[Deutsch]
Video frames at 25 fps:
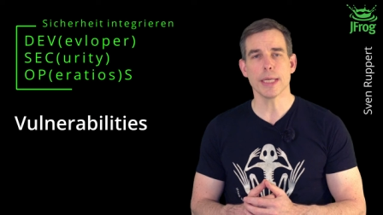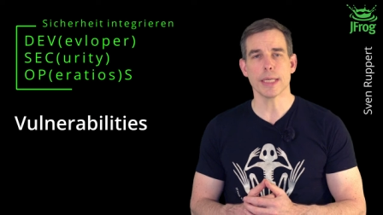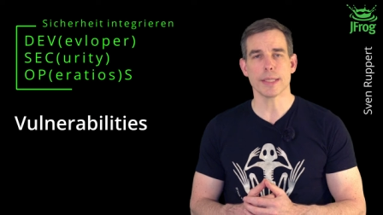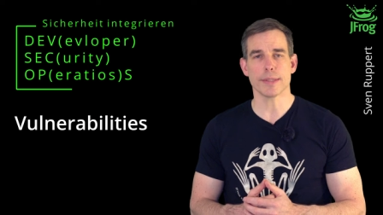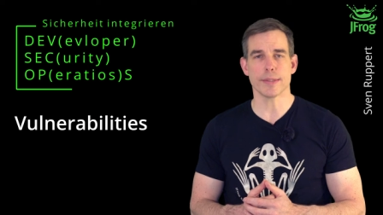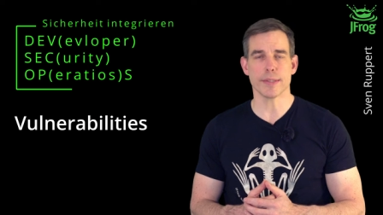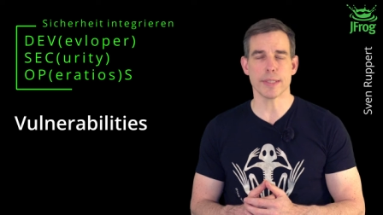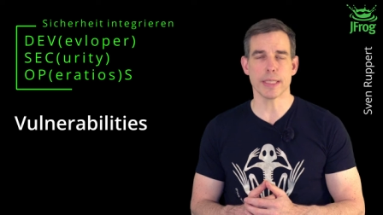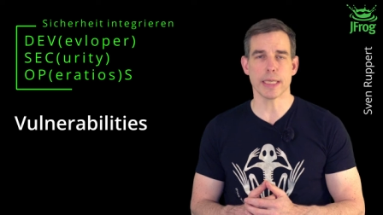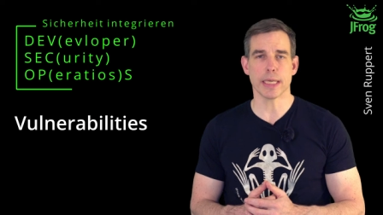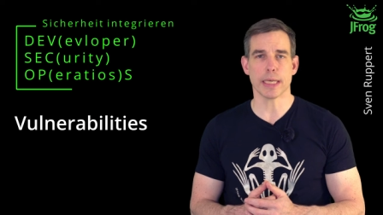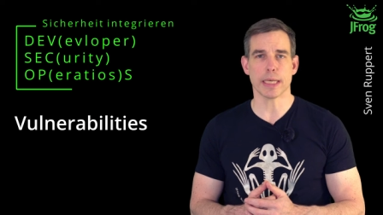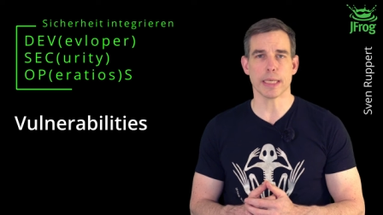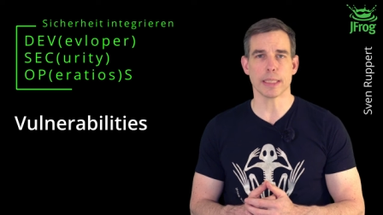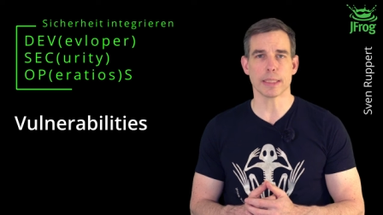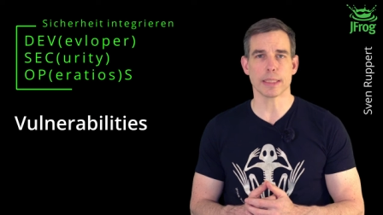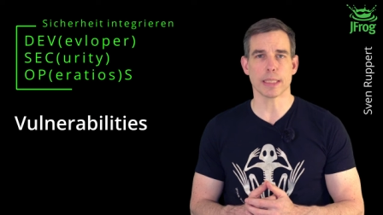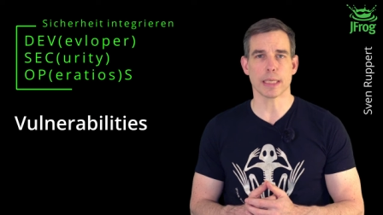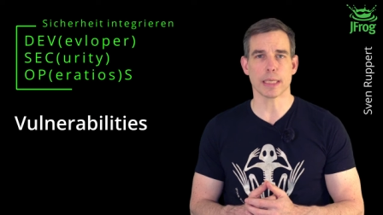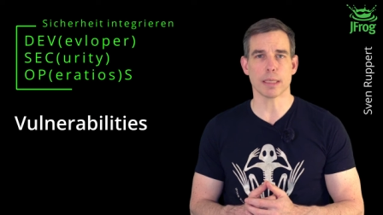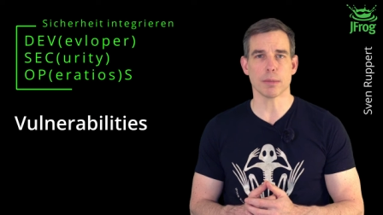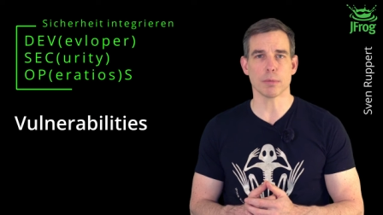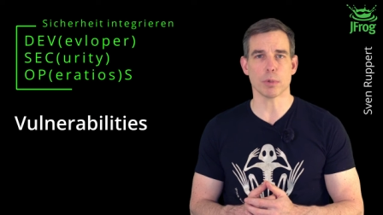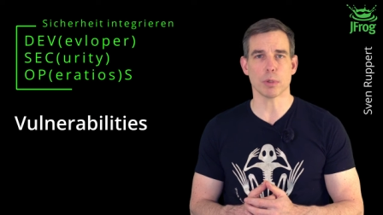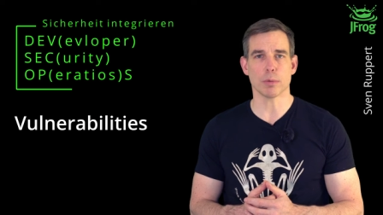Sicherheit
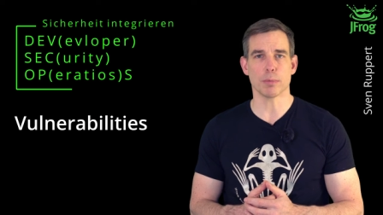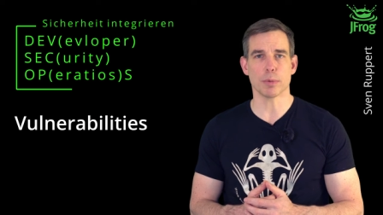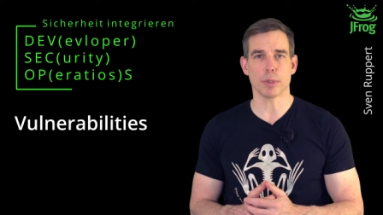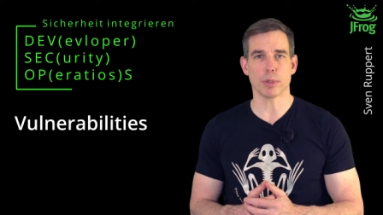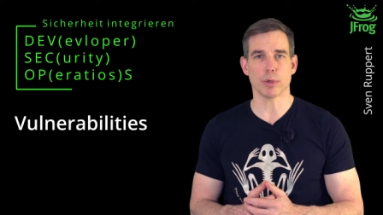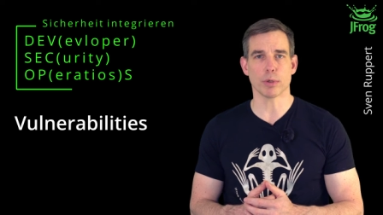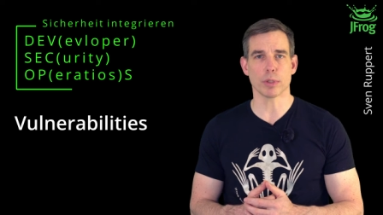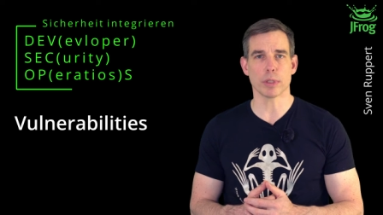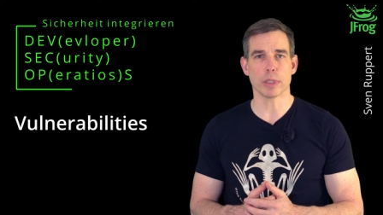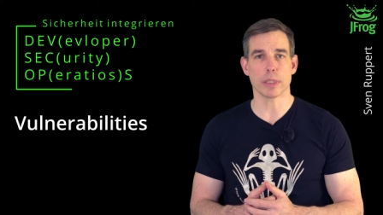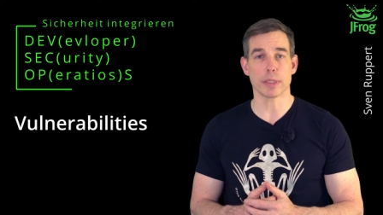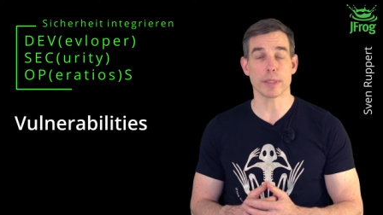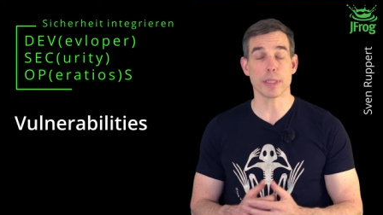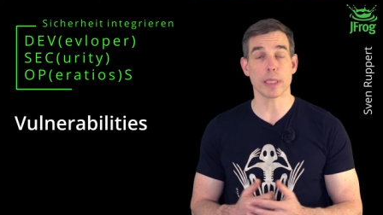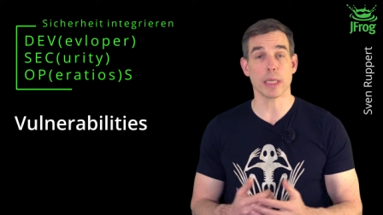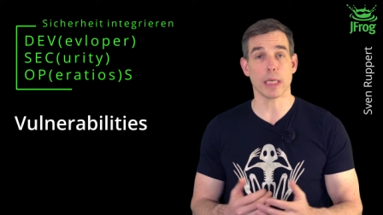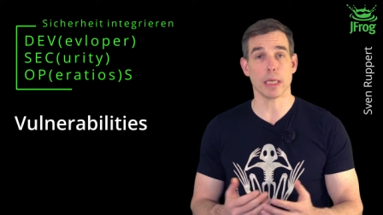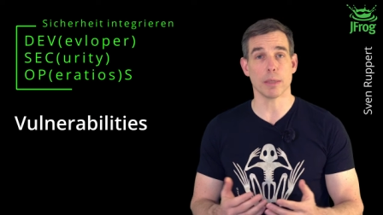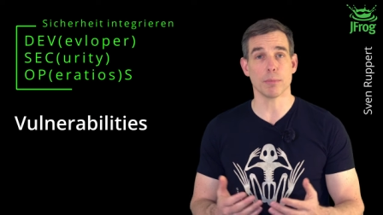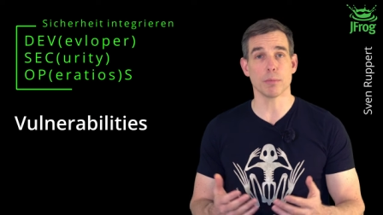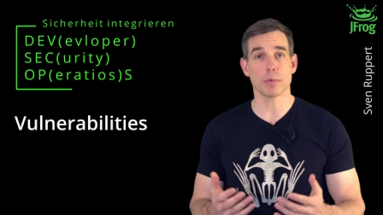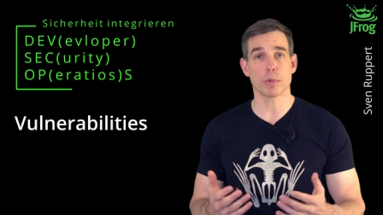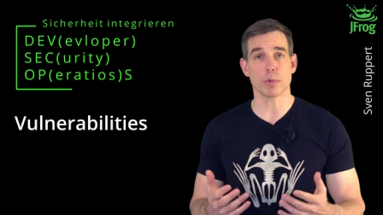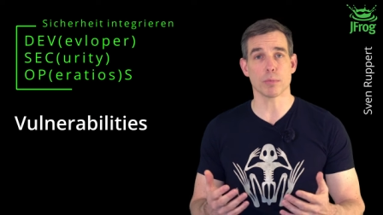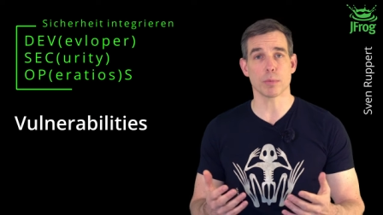kann aber auch bedeuten, dass ich
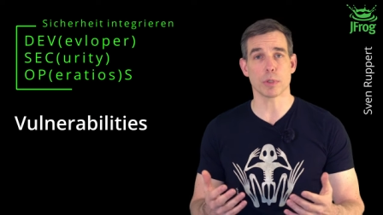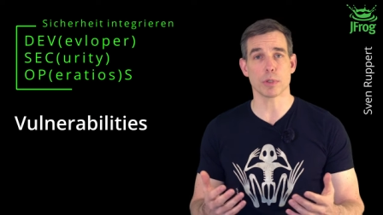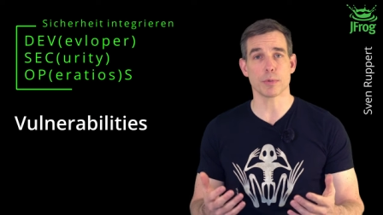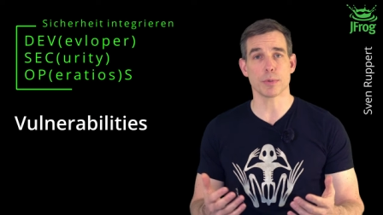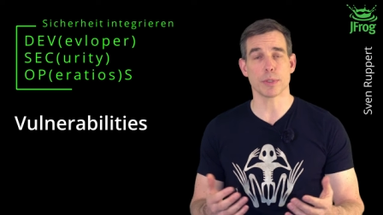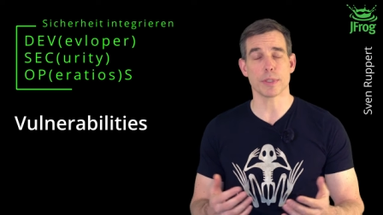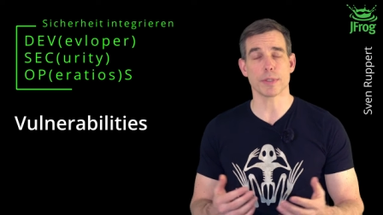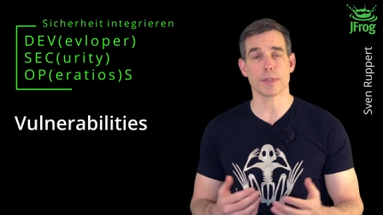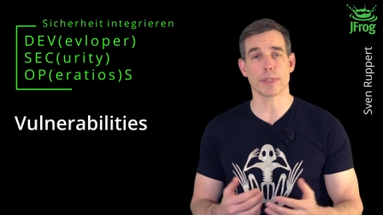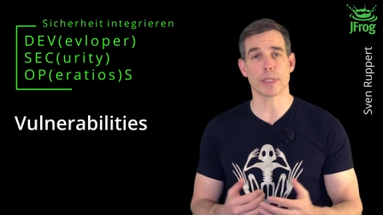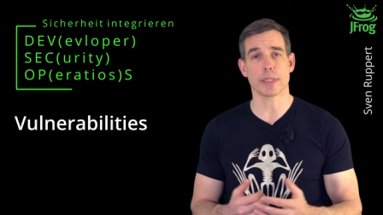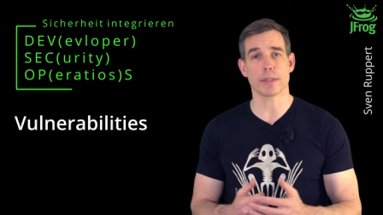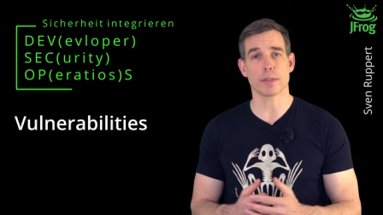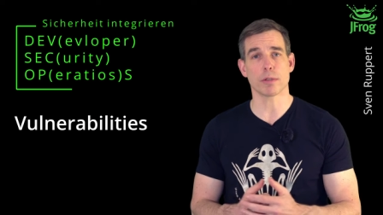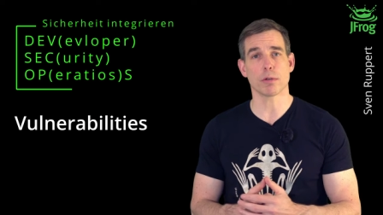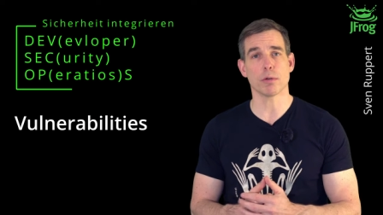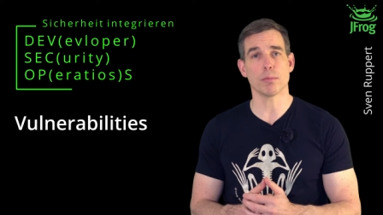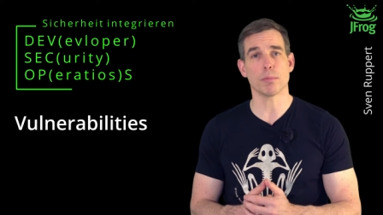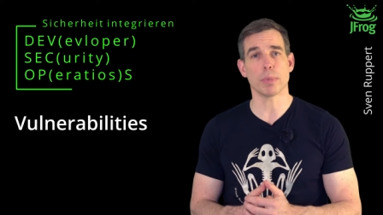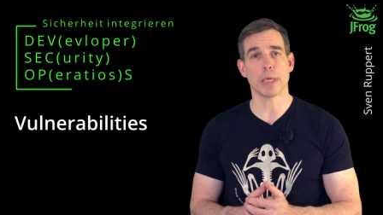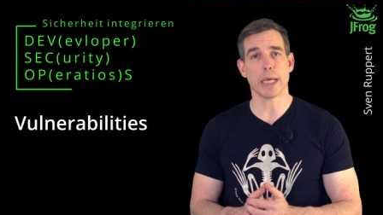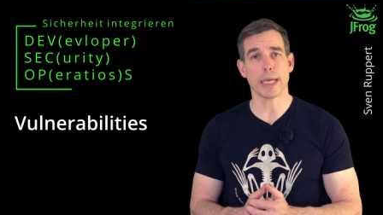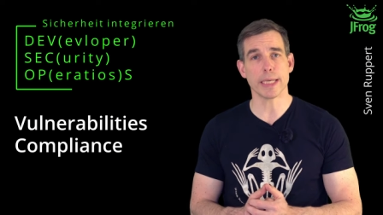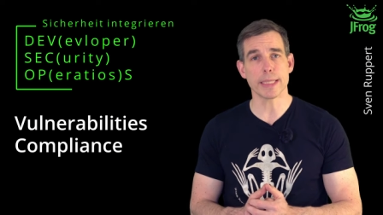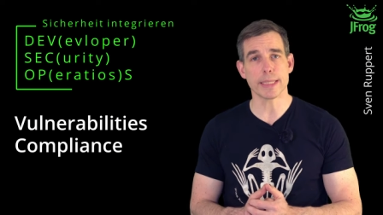eben zum Beispiel das ganze
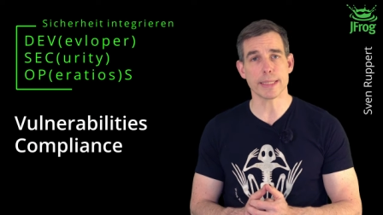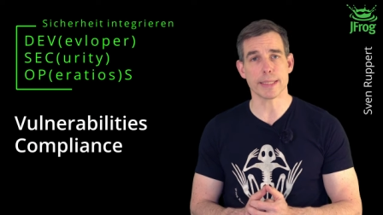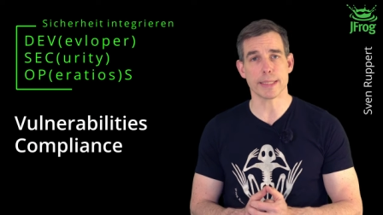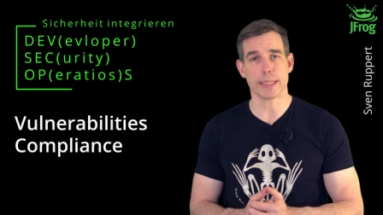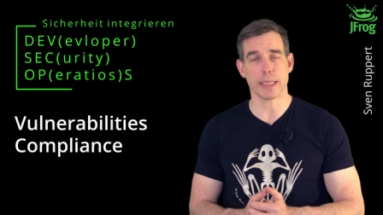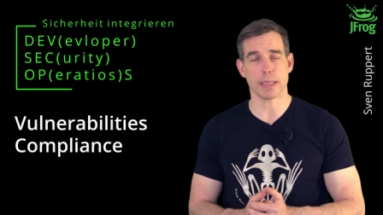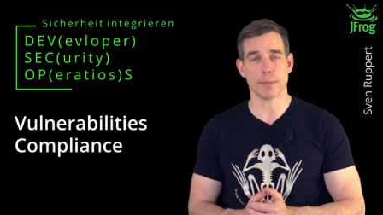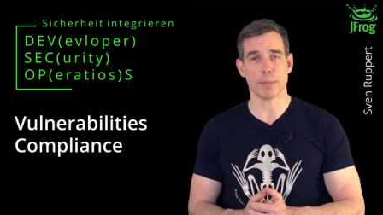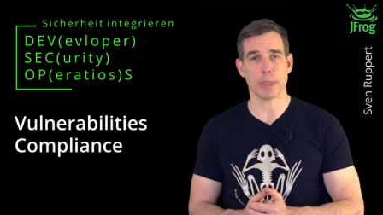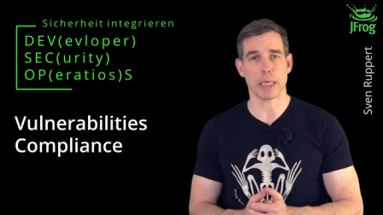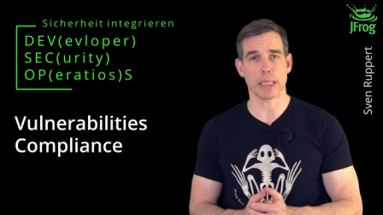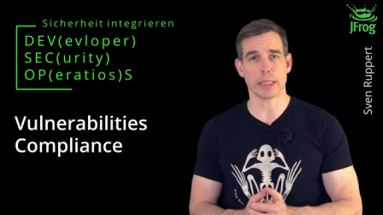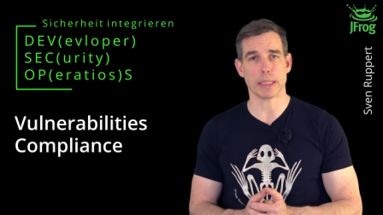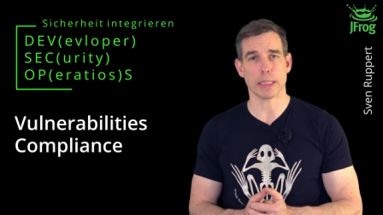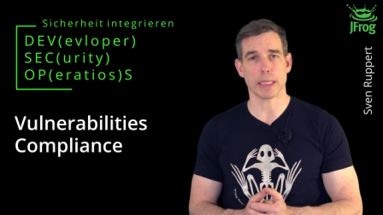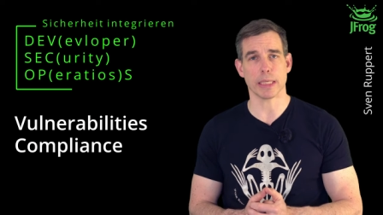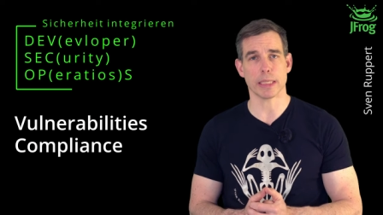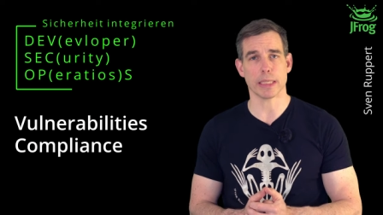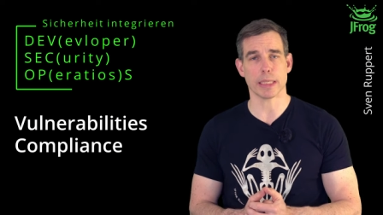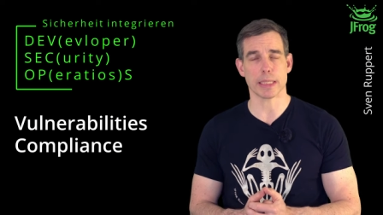Compliance-Thema angehe.